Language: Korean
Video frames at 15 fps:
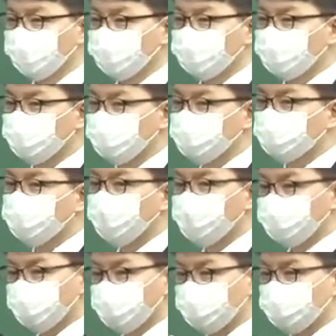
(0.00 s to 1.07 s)
그리고 집단
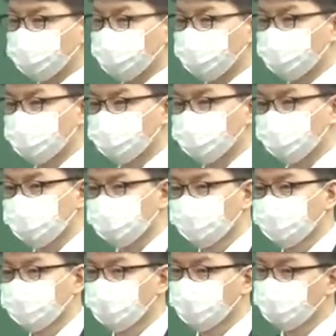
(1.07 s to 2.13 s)
차안의 결정이 있었어요.
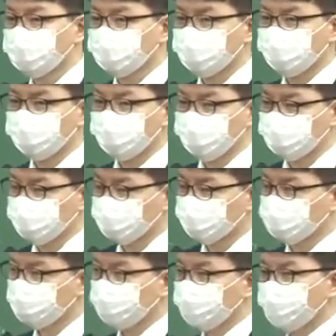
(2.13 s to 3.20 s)
개인적 차안의 결정은